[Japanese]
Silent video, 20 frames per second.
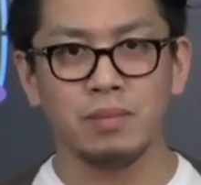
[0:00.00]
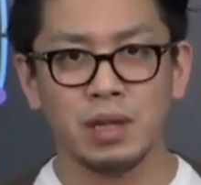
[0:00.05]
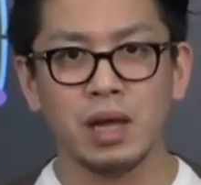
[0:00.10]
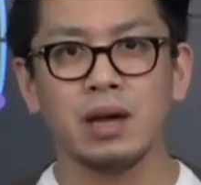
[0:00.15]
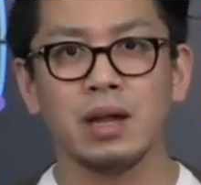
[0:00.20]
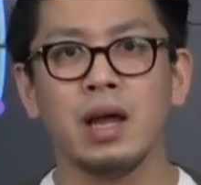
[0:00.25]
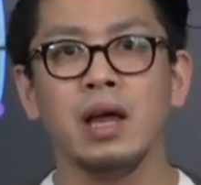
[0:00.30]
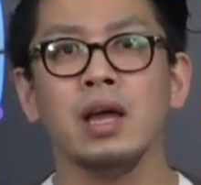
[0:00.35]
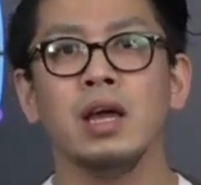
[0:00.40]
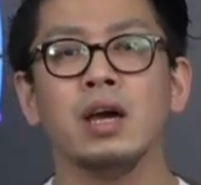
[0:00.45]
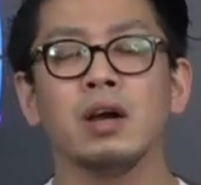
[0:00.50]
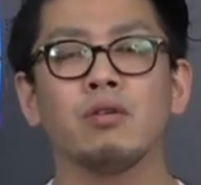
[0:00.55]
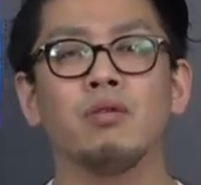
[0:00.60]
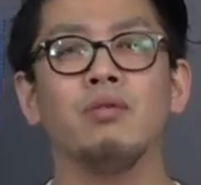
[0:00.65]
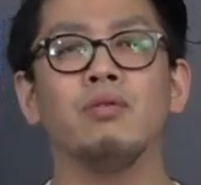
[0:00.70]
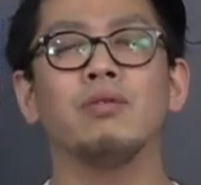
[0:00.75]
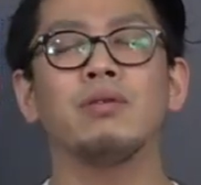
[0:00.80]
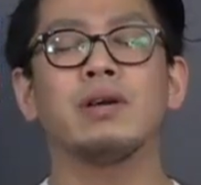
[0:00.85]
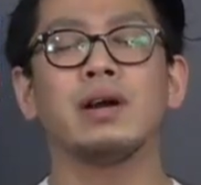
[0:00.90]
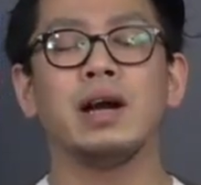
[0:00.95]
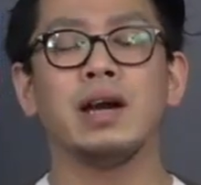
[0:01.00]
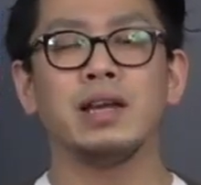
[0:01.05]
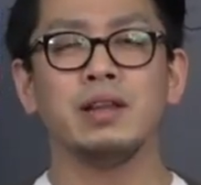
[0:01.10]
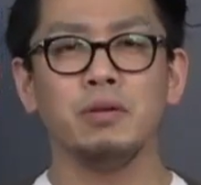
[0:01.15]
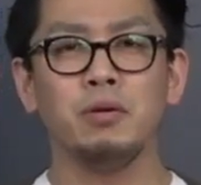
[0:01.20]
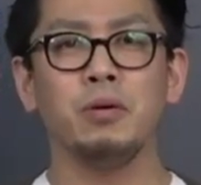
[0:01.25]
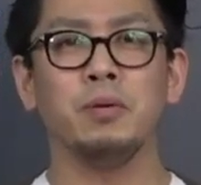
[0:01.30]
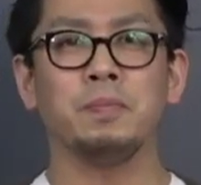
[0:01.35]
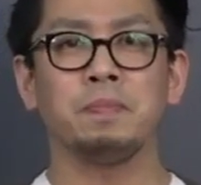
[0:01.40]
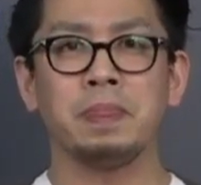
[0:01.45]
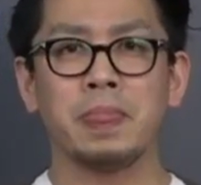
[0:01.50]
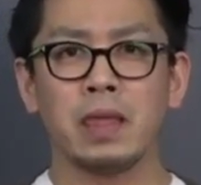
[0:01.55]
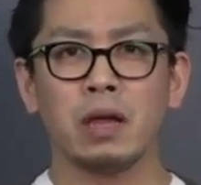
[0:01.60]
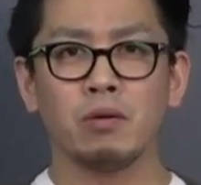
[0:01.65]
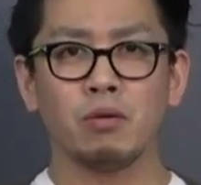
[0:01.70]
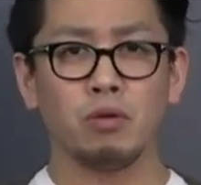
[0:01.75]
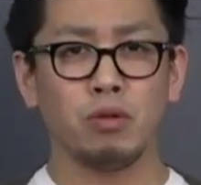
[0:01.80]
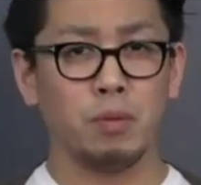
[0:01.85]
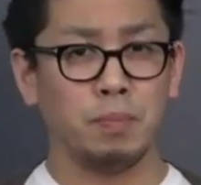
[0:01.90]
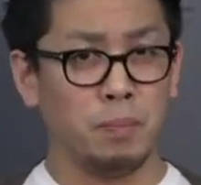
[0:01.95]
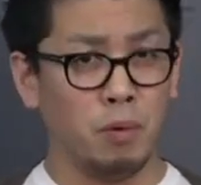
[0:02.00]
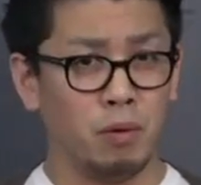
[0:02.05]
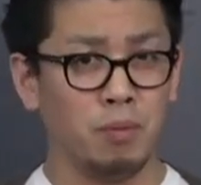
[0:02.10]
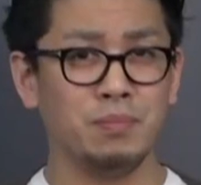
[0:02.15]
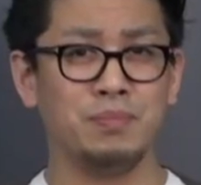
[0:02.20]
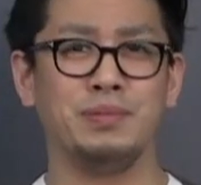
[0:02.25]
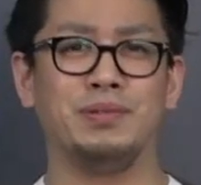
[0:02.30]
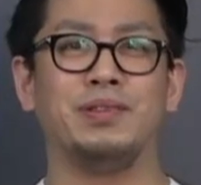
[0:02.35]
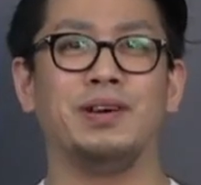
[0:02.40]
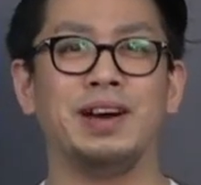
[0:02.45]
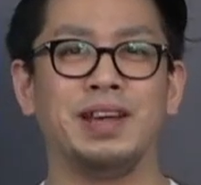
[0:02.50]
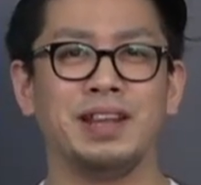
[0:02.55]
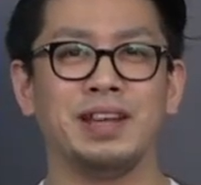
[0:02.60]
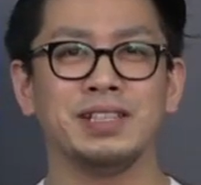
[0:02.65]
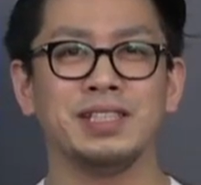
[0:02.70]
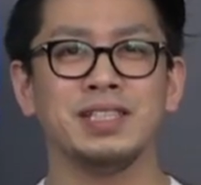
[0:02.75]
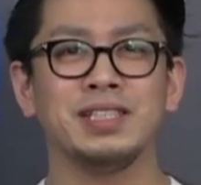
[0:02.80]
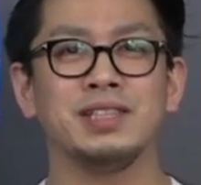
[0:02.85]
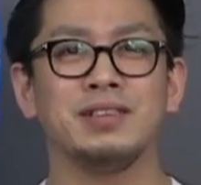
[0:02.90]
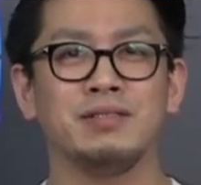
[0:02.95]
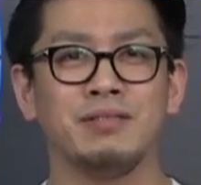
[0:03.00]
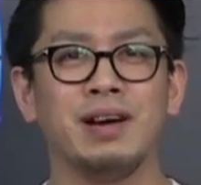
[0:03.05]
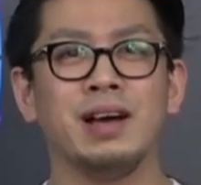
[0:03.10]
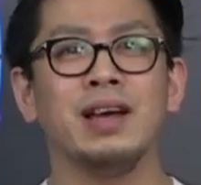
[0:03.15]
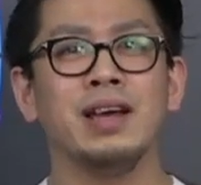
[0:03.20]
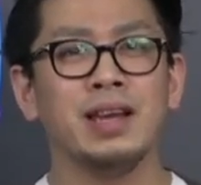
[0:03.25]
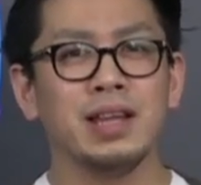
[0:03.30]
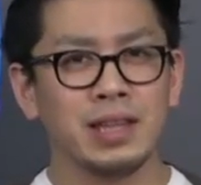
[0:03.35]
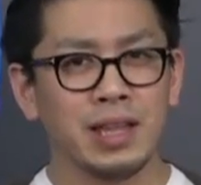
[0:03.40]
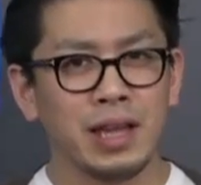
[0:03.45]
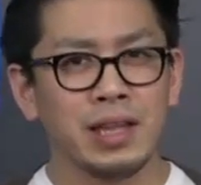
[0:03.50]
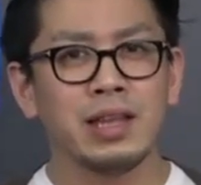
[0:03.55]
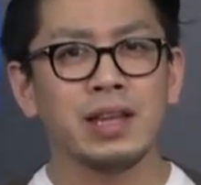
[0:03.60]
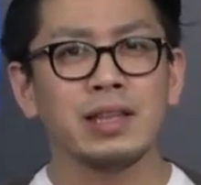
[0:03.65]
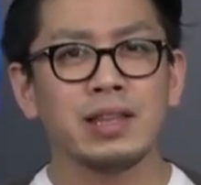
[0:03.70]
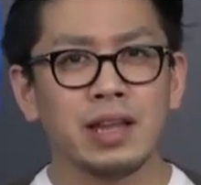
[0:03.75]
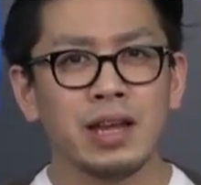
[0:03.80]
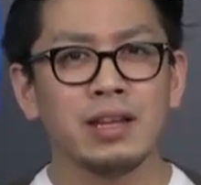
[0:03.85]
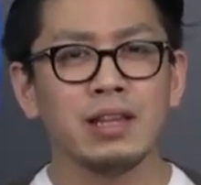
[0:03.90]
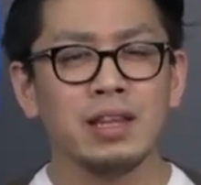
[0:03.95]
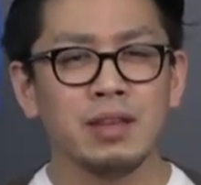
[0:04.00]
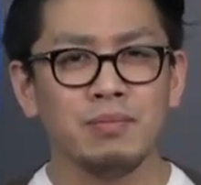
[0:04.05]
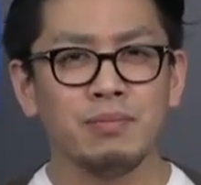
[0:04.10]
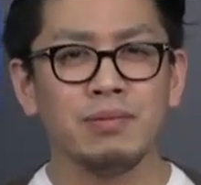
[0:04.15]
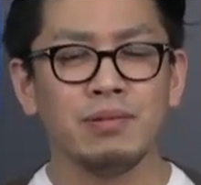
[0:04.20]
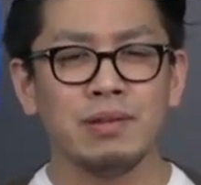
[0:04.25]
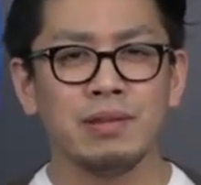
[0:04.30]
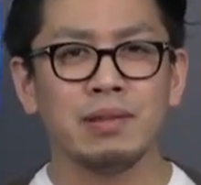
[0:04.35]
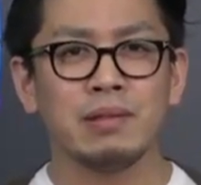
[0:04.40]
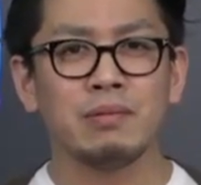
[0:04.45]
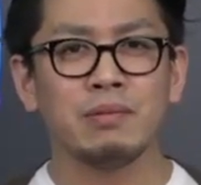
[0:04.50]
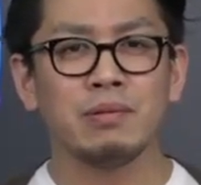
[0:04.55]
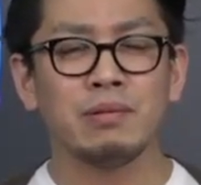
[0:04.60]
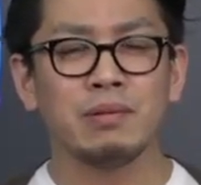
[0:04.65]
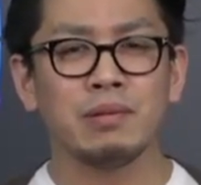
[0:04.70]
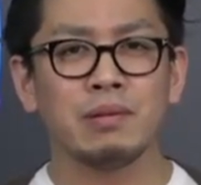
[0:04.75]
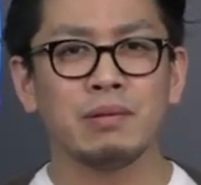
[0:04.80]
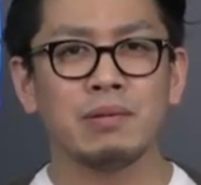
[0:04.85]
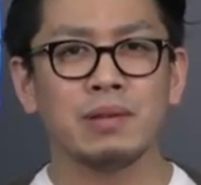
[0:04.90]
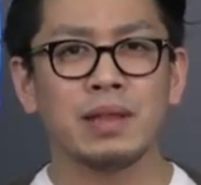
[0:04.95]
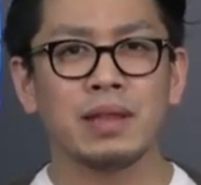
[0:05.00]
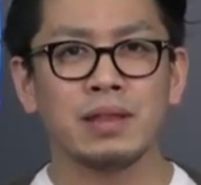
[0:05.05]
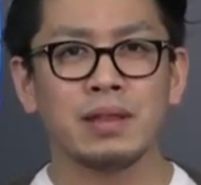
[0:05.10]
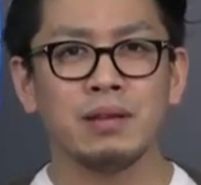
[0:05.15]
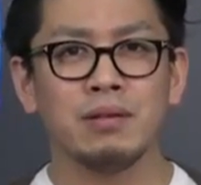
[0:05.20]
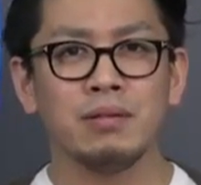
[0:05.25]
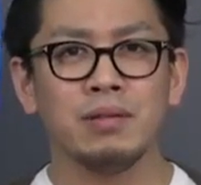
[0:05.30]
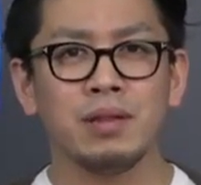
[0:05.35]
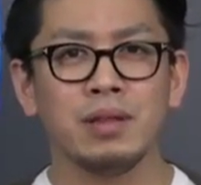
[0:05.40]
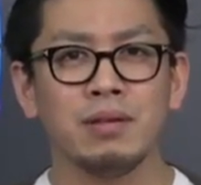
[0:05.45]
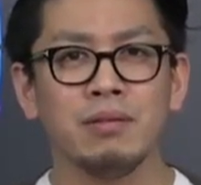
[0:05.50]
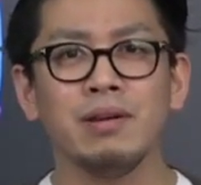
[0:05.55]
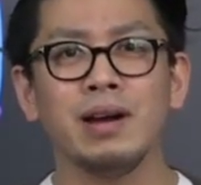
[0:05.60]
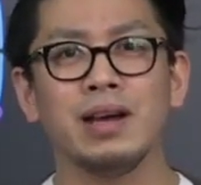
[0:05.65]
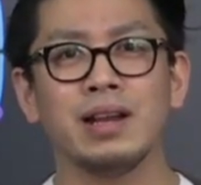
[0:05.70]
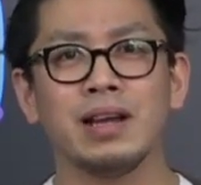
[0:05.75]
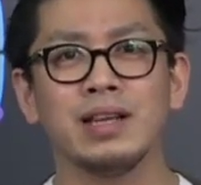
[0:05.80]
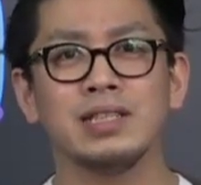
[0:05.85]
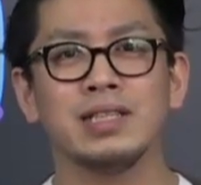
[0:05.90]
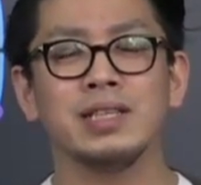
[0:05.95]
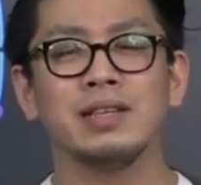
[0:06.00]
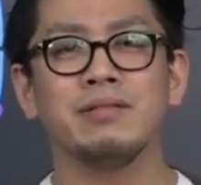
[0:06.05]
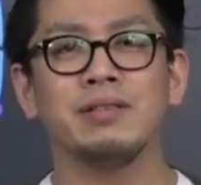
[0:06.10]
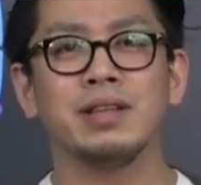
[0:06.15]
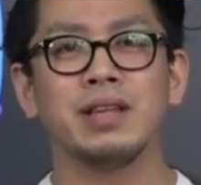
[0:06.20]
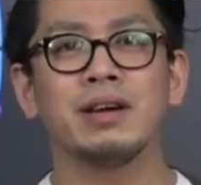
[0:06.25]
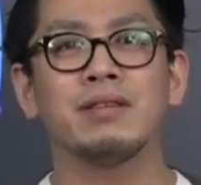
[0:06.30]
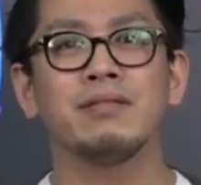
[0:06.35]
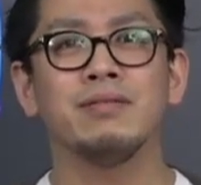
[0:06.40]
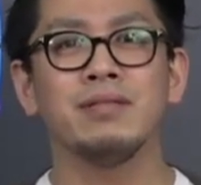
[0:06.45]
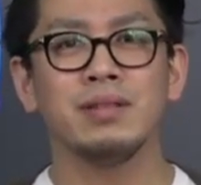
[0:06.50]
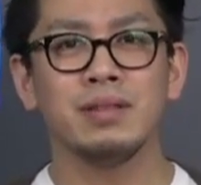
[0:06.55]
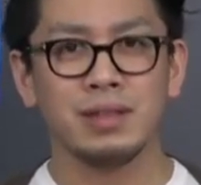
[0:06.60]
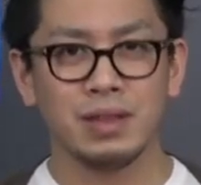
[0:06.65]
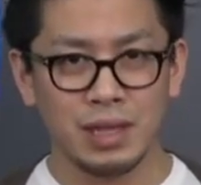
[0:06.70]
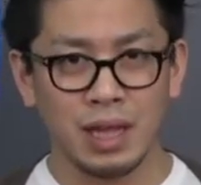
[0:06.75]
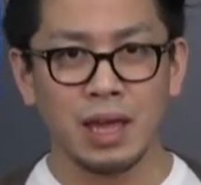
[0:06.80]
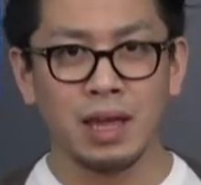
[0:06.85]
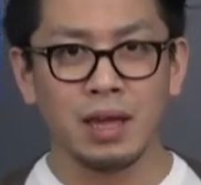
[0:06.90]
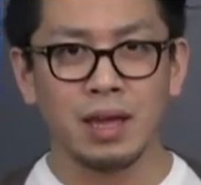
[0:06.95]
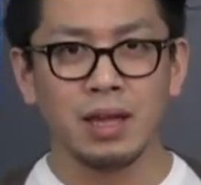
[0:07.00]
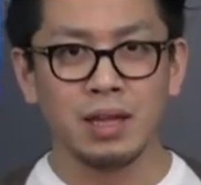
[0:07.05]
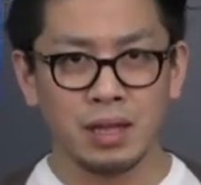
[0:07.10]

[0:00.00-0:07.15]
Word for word: だから今回のこのポンプの話っていうのはただ単に物質を輸送させるっていう話ではなくって、